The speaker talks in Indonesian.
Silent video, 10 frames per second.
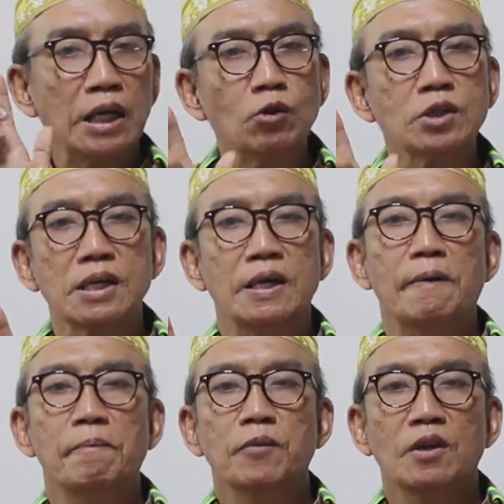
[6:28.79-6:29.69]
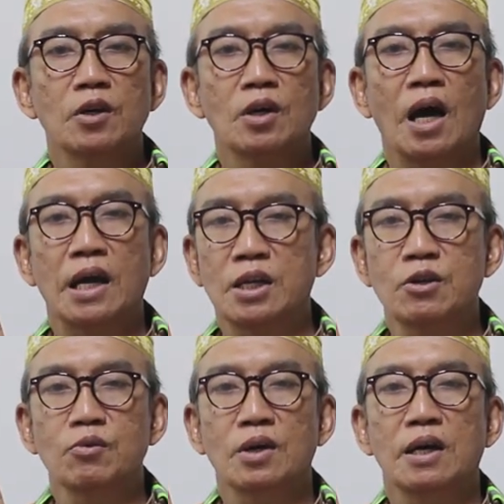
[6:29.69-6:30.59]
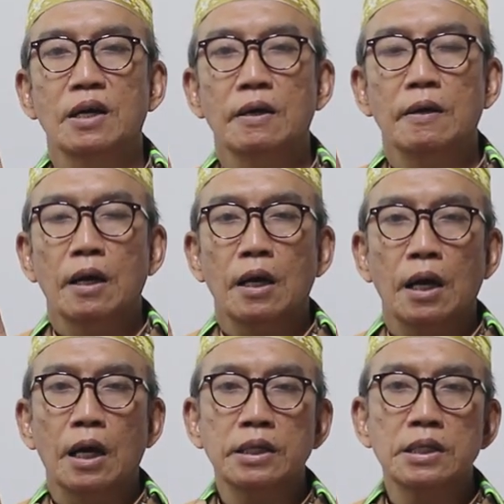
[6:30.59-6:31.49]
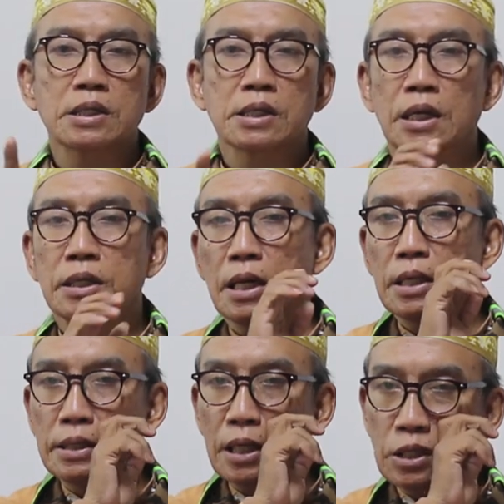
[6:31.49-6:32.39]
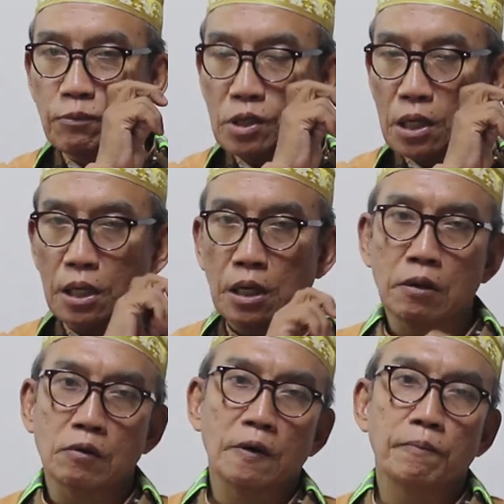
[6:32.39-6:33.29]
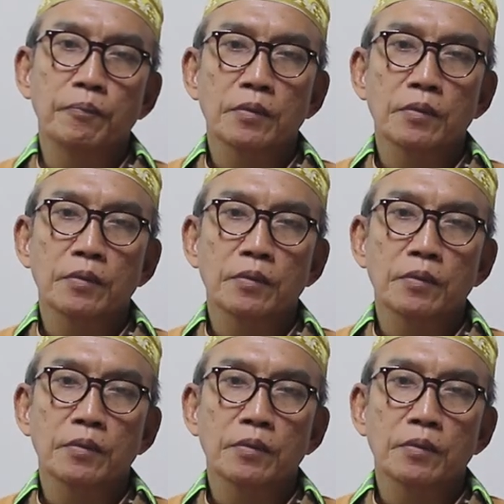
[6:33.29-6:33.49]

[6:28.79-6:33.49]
Itu saja. Hanya dua. Hadirin sekalian yang dimuliakan Allah.